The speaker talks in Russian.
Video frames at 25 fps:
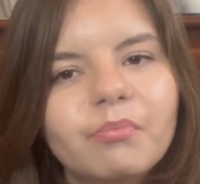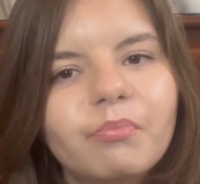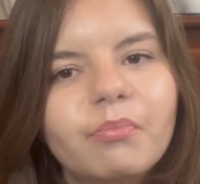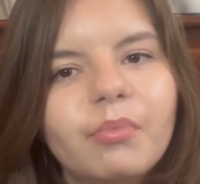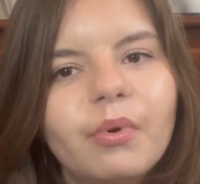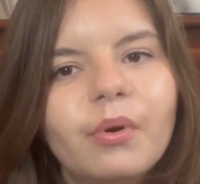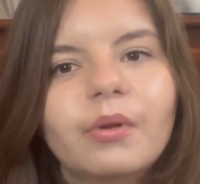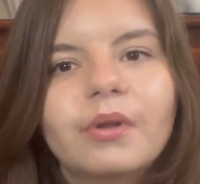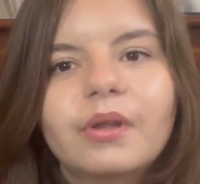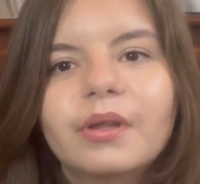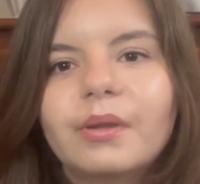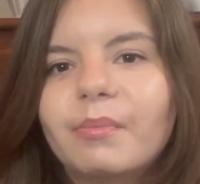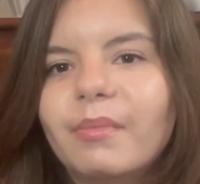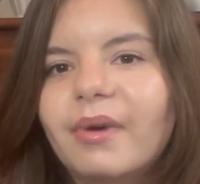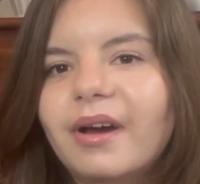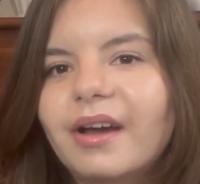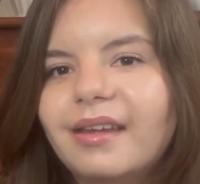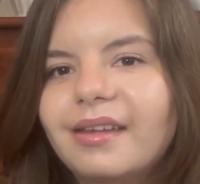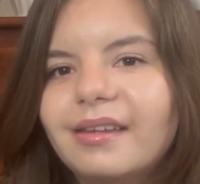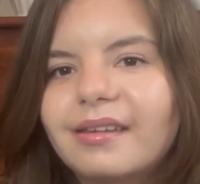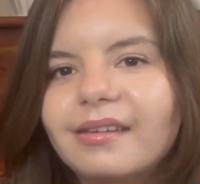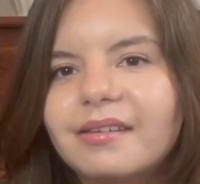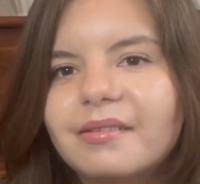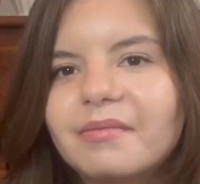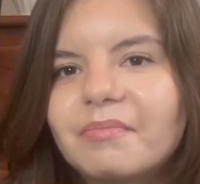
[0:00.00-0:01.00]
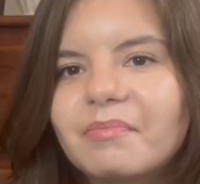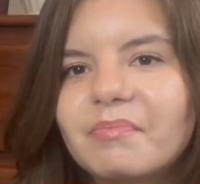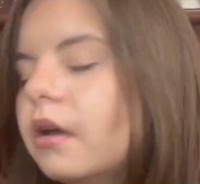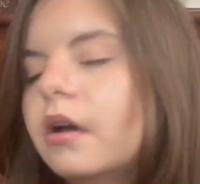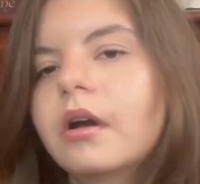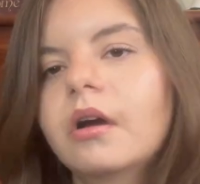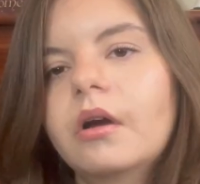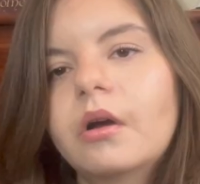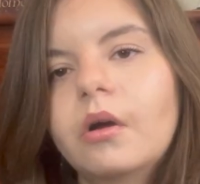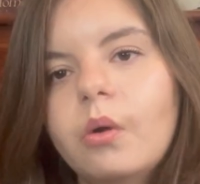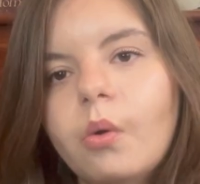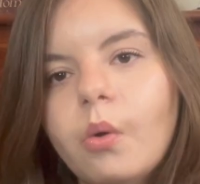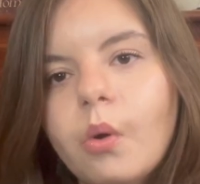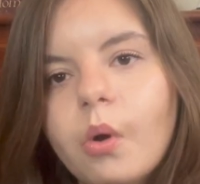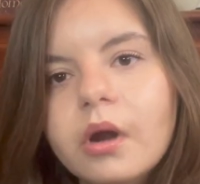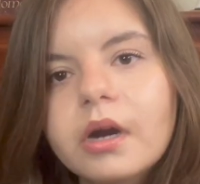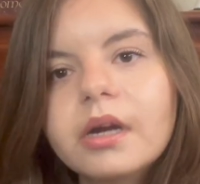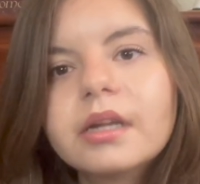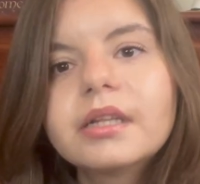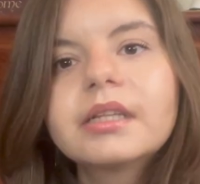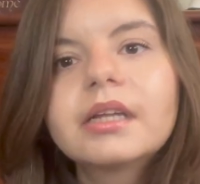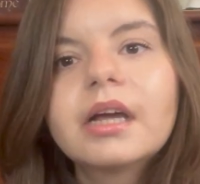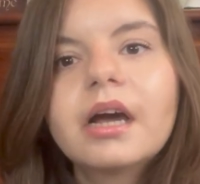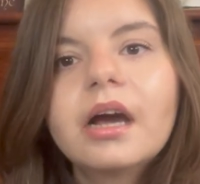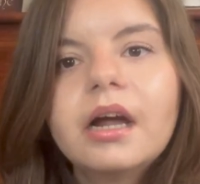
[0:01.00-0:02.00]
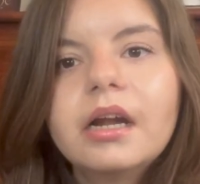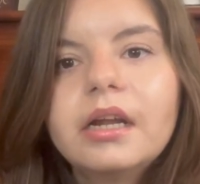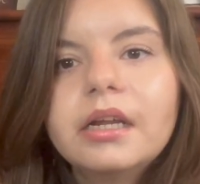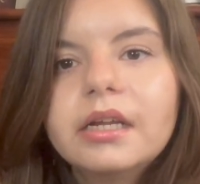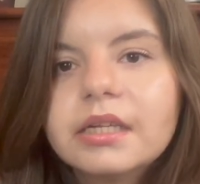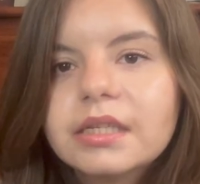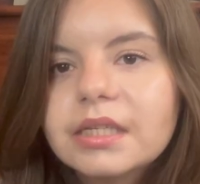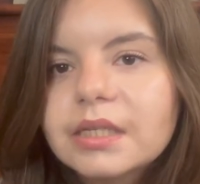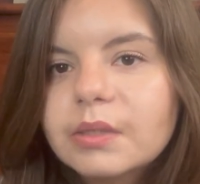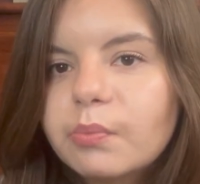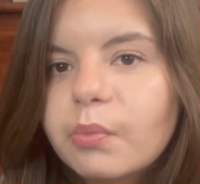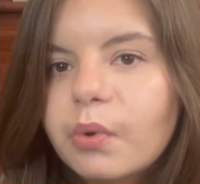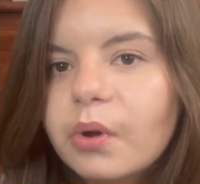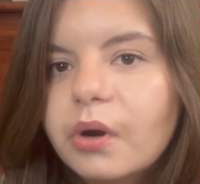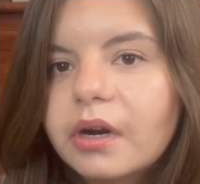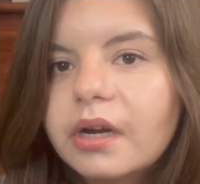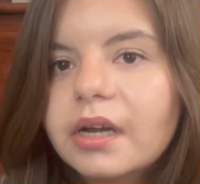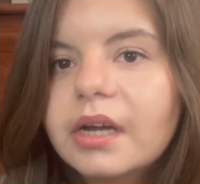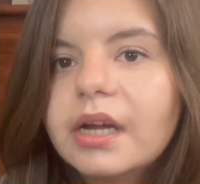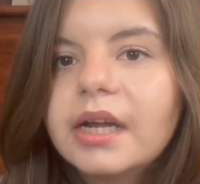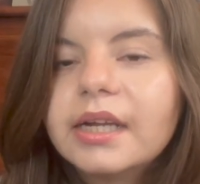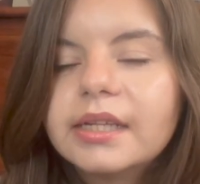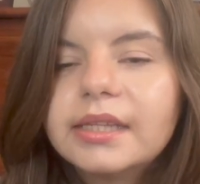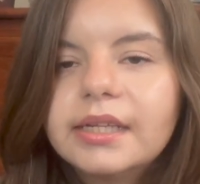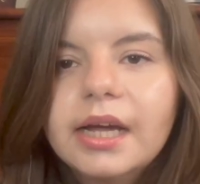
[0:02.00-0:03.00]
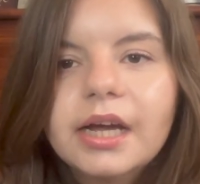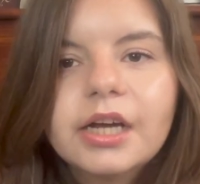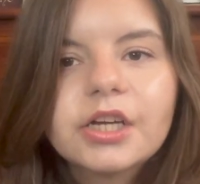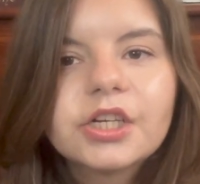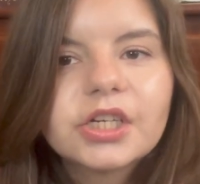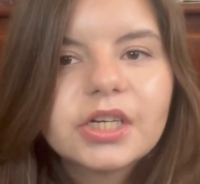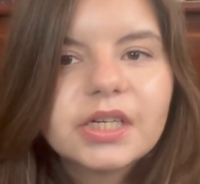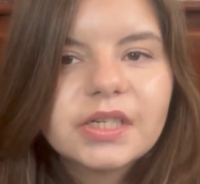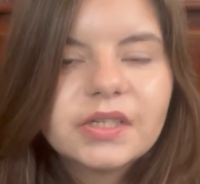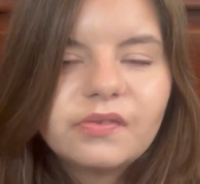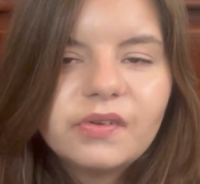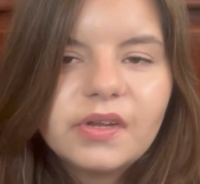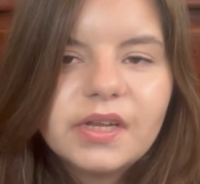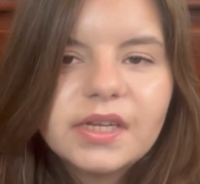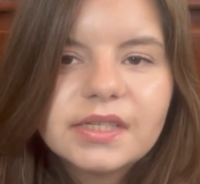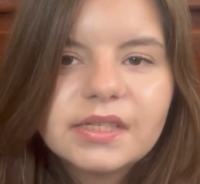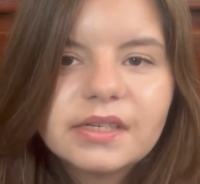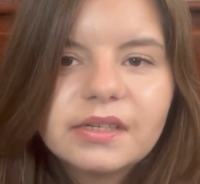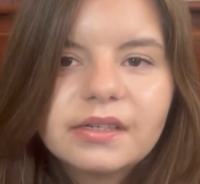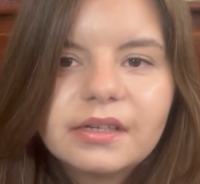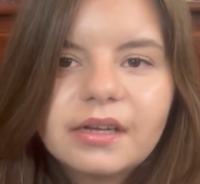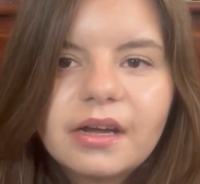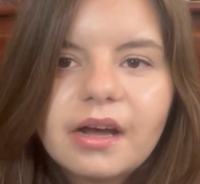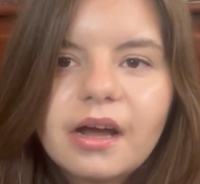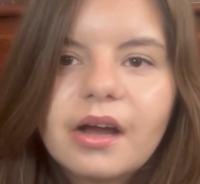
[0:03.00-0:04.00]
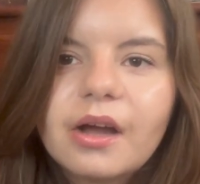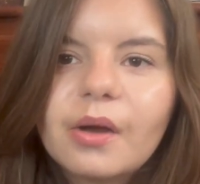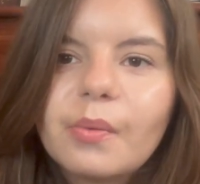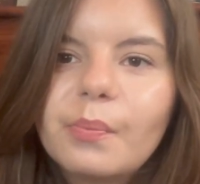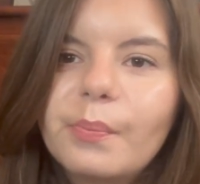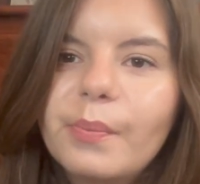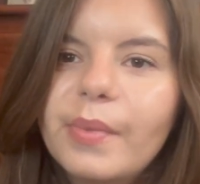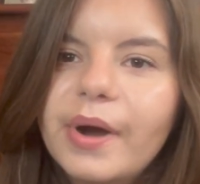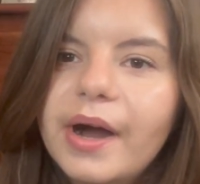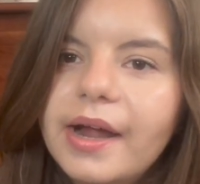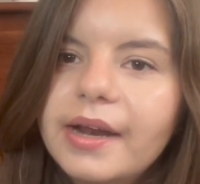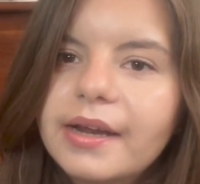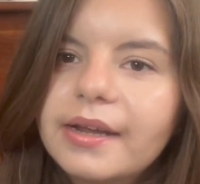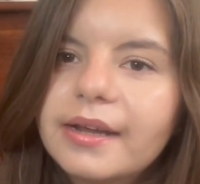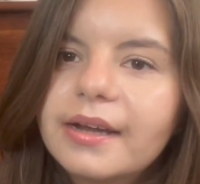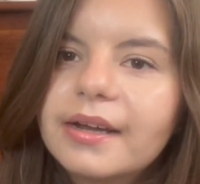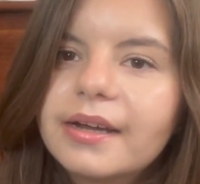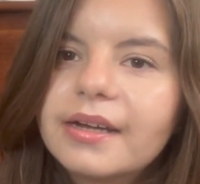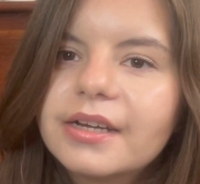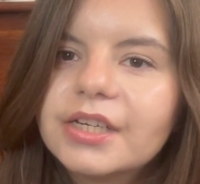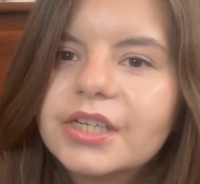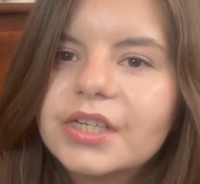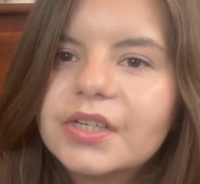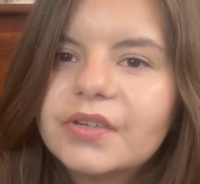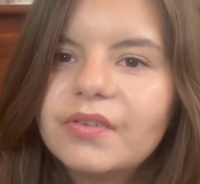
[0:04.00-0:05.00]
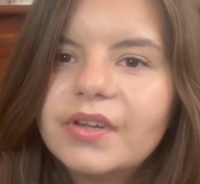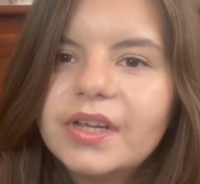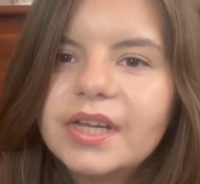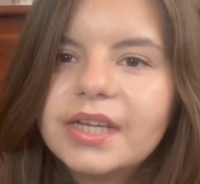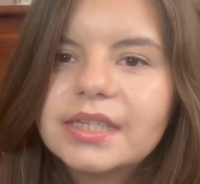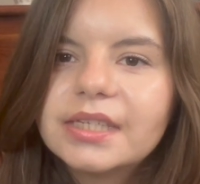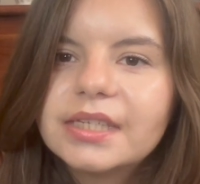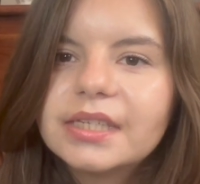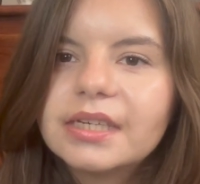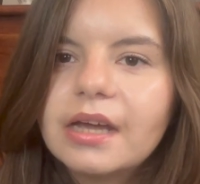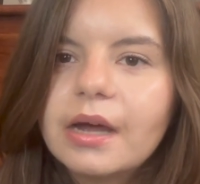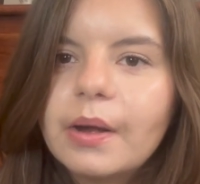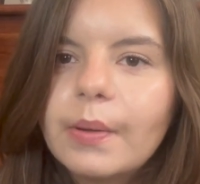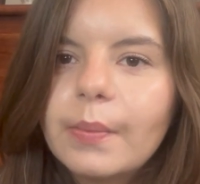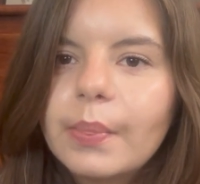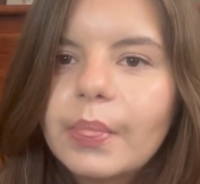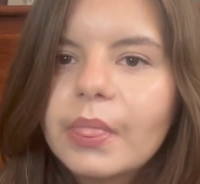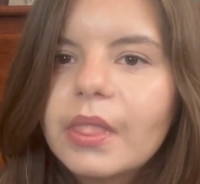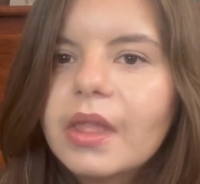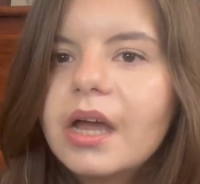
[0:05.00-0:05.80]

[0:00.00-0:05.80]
полон магии. Город Линсборг также известен как Маленькая Швеция.